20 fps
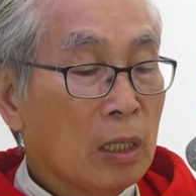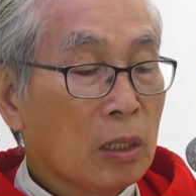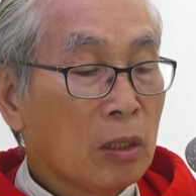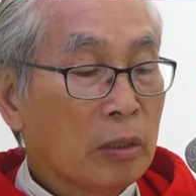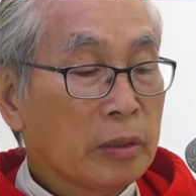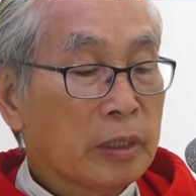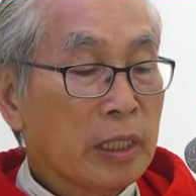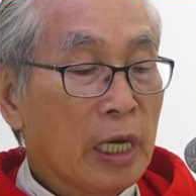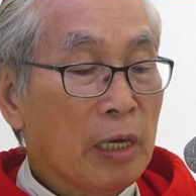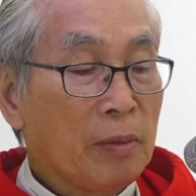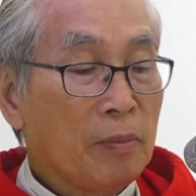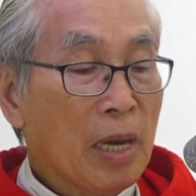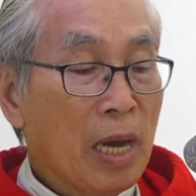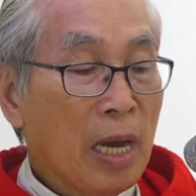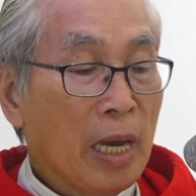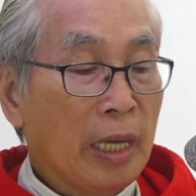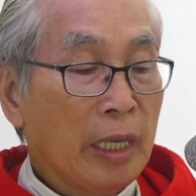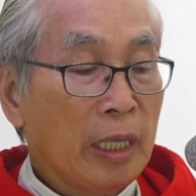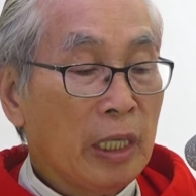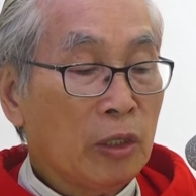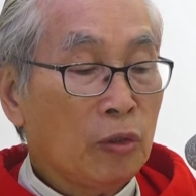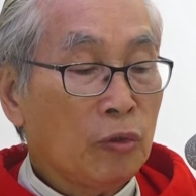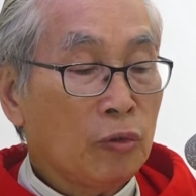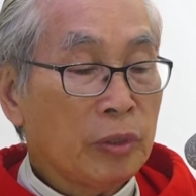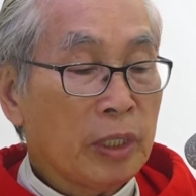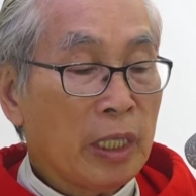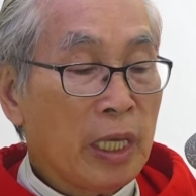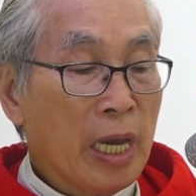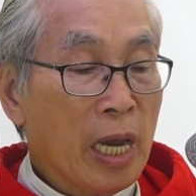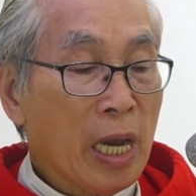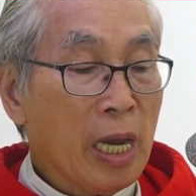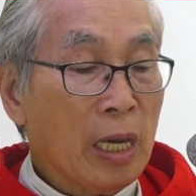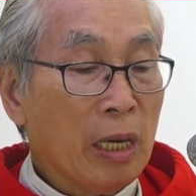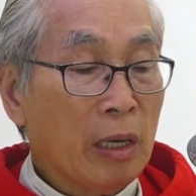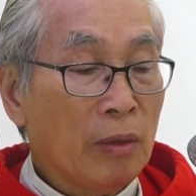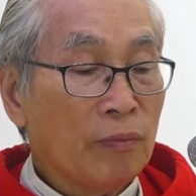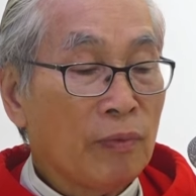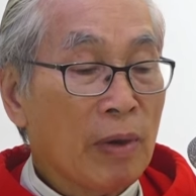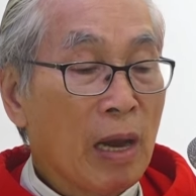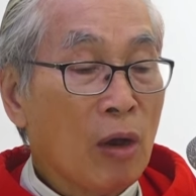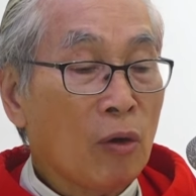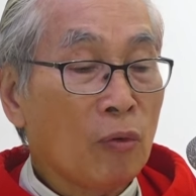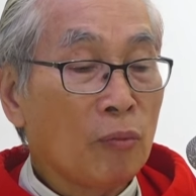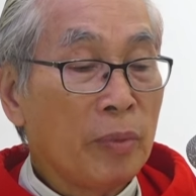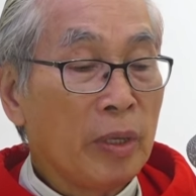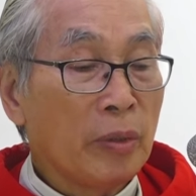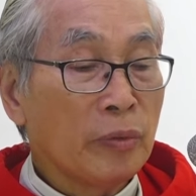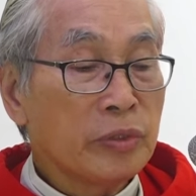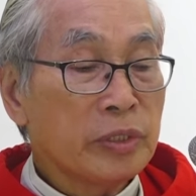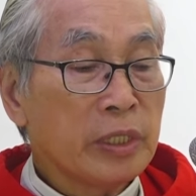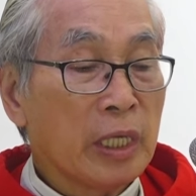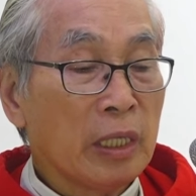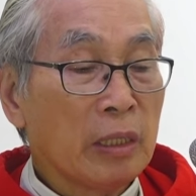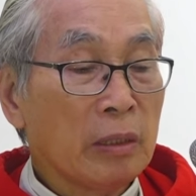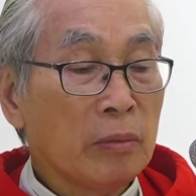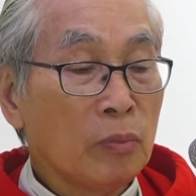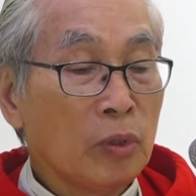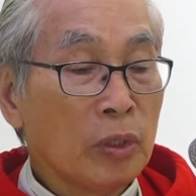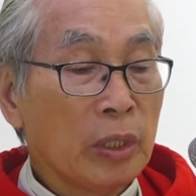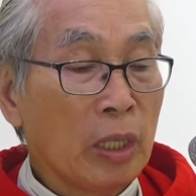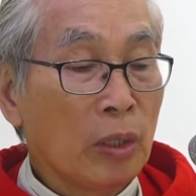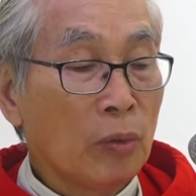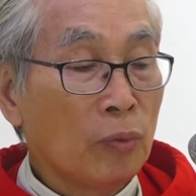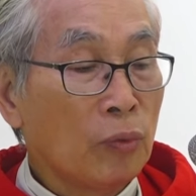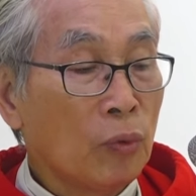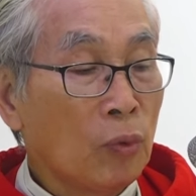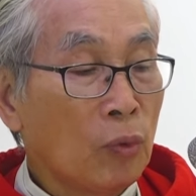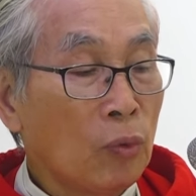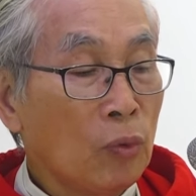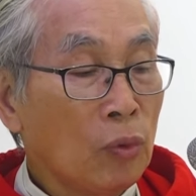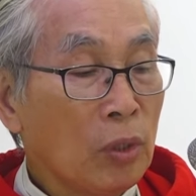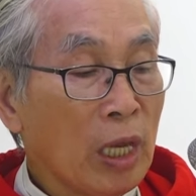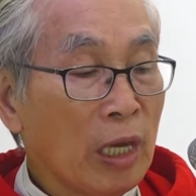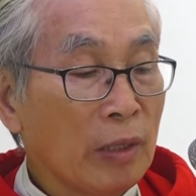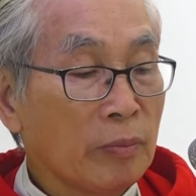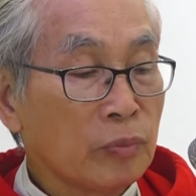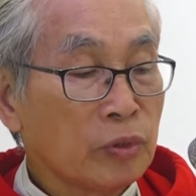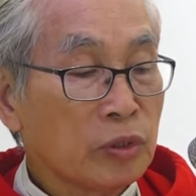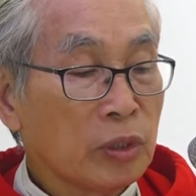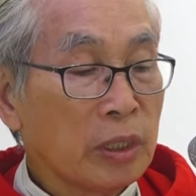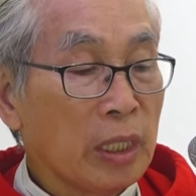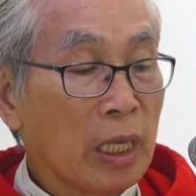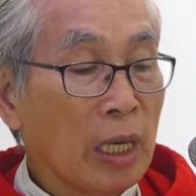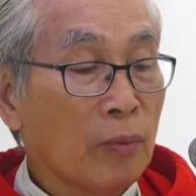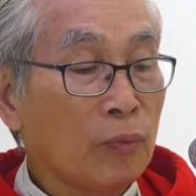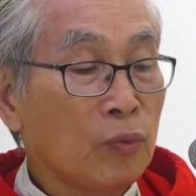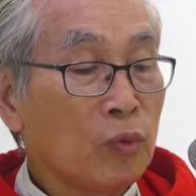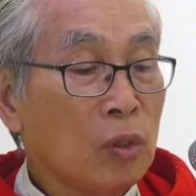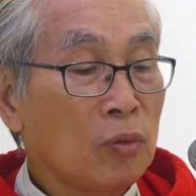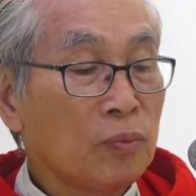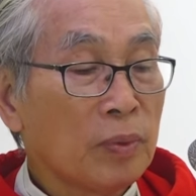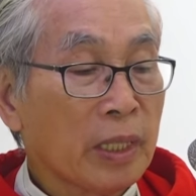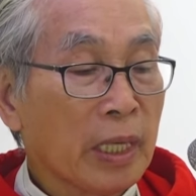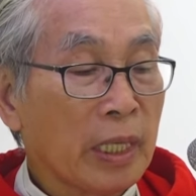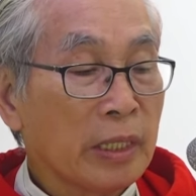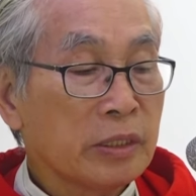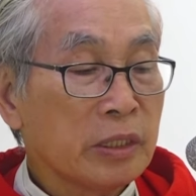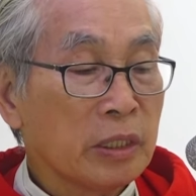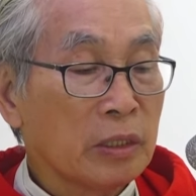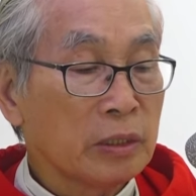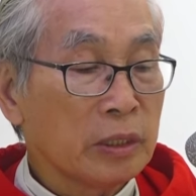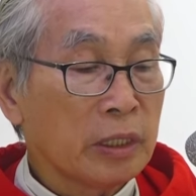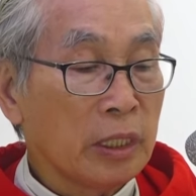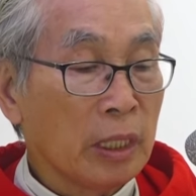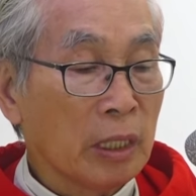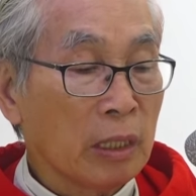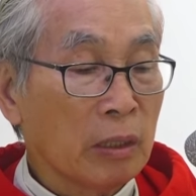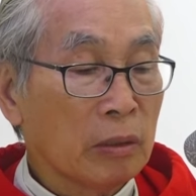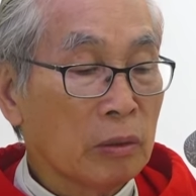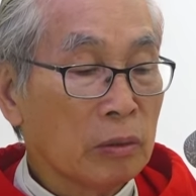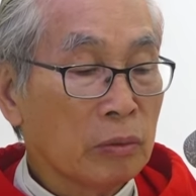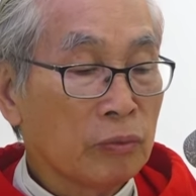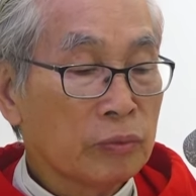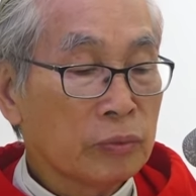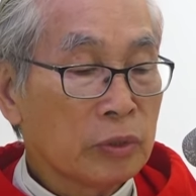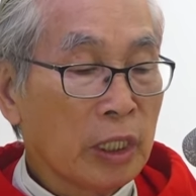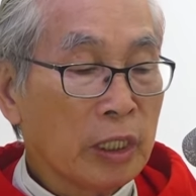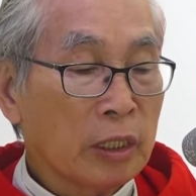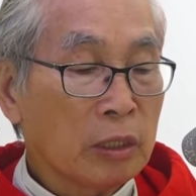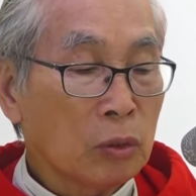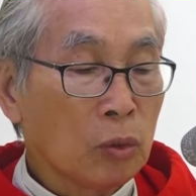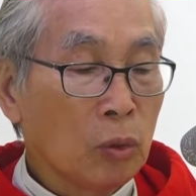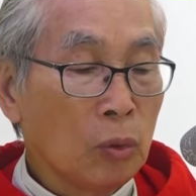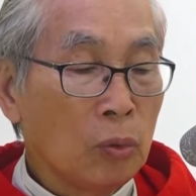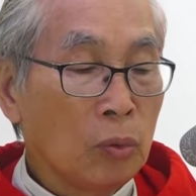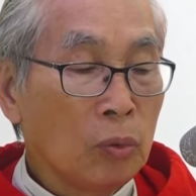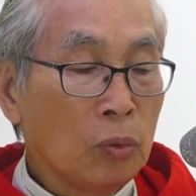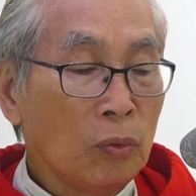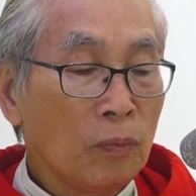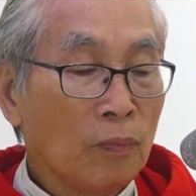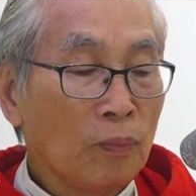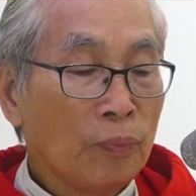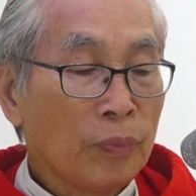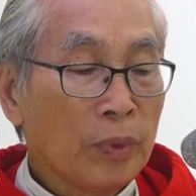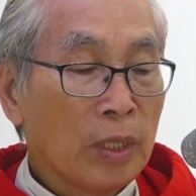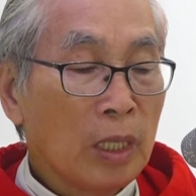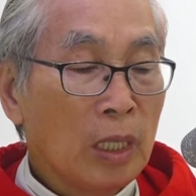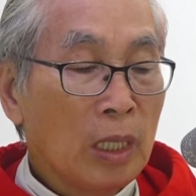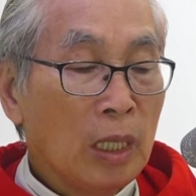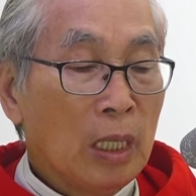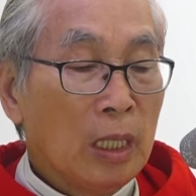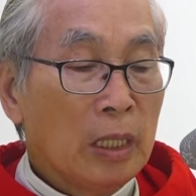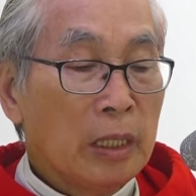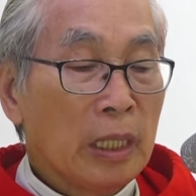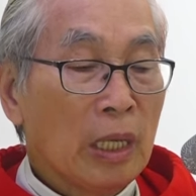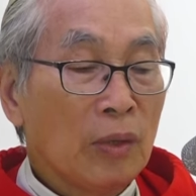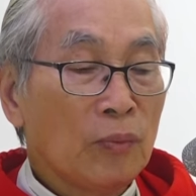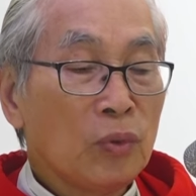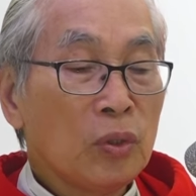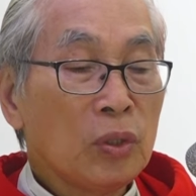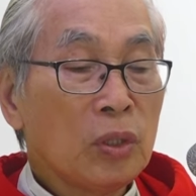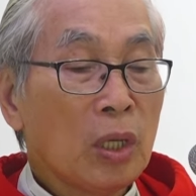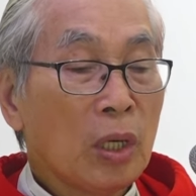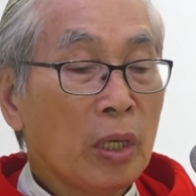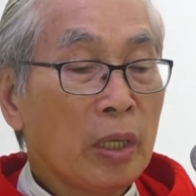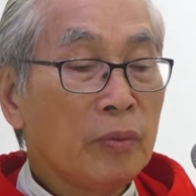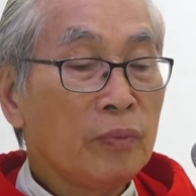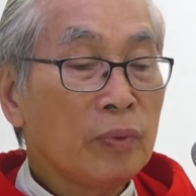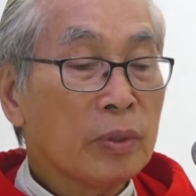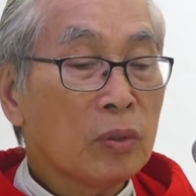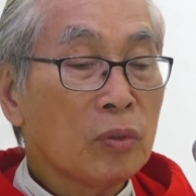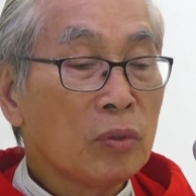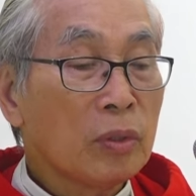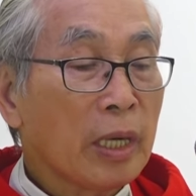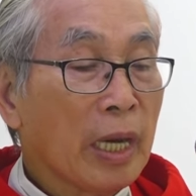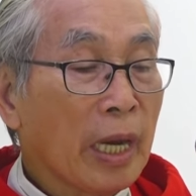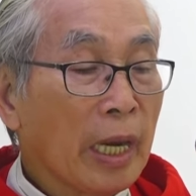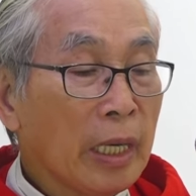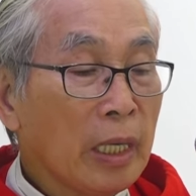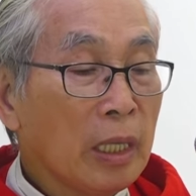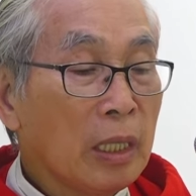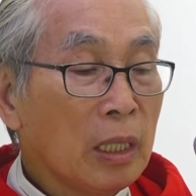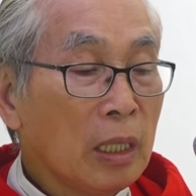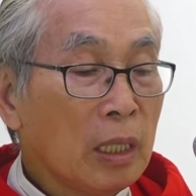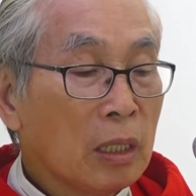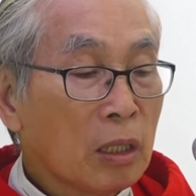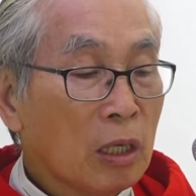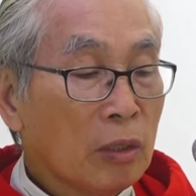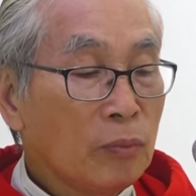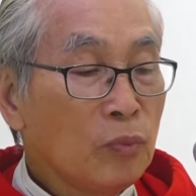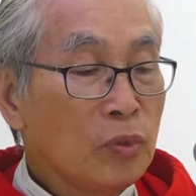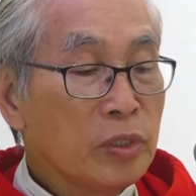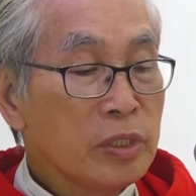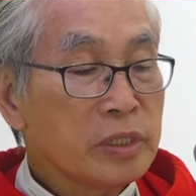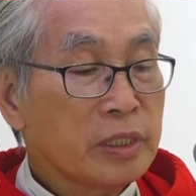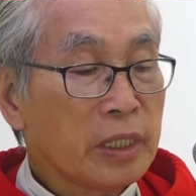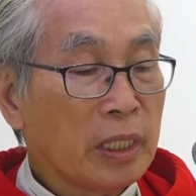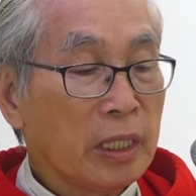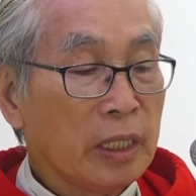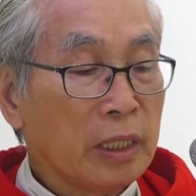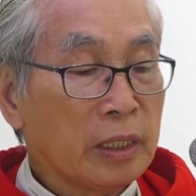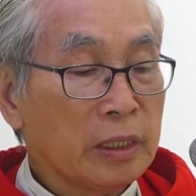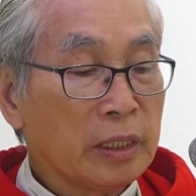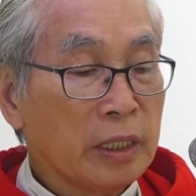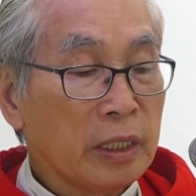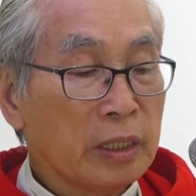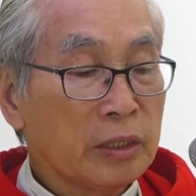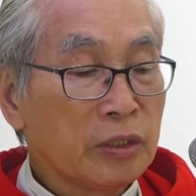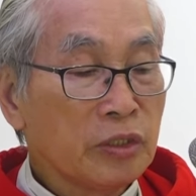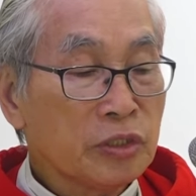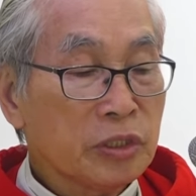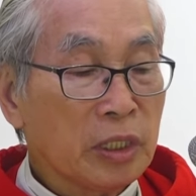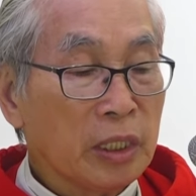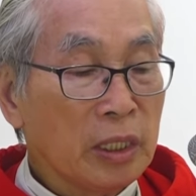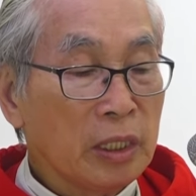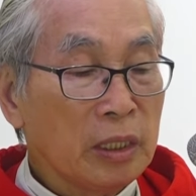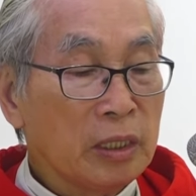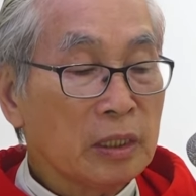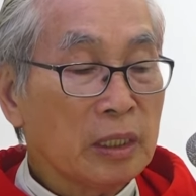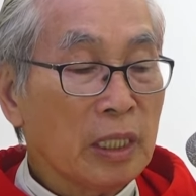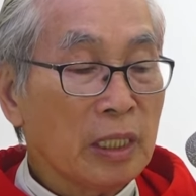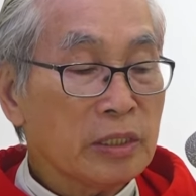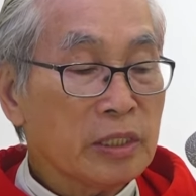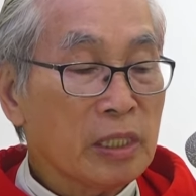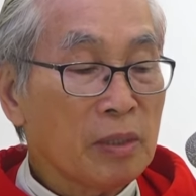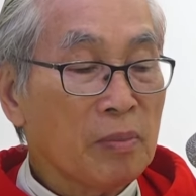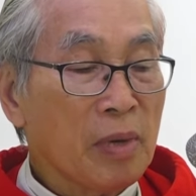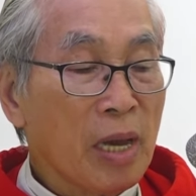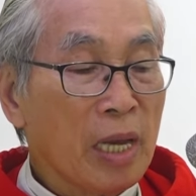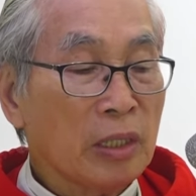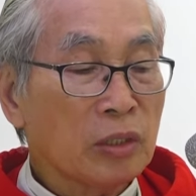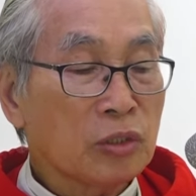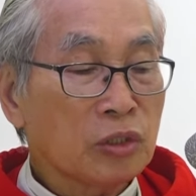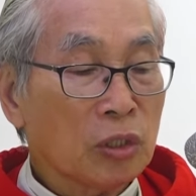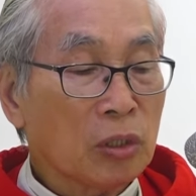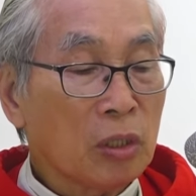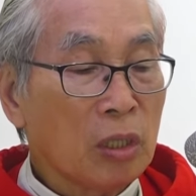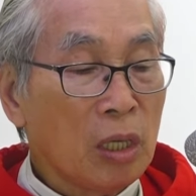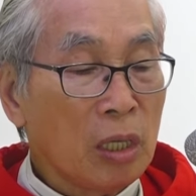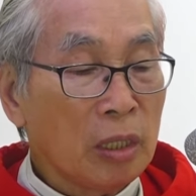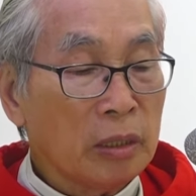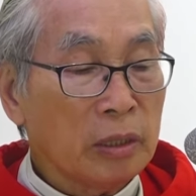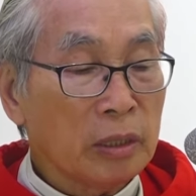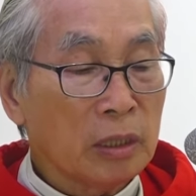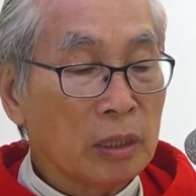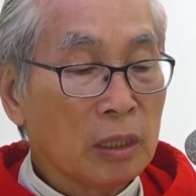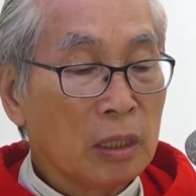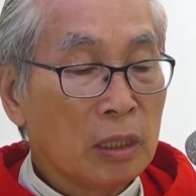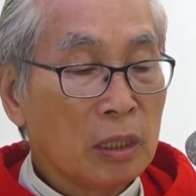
Con gái bà Herodia vào biểu diễn một điệu vũ làm cho nhà vua và khách dự tiệc thích thú. Nhà vua nói với cô gái, con muốn gì thì cứ xin ta sẽ ban cho con.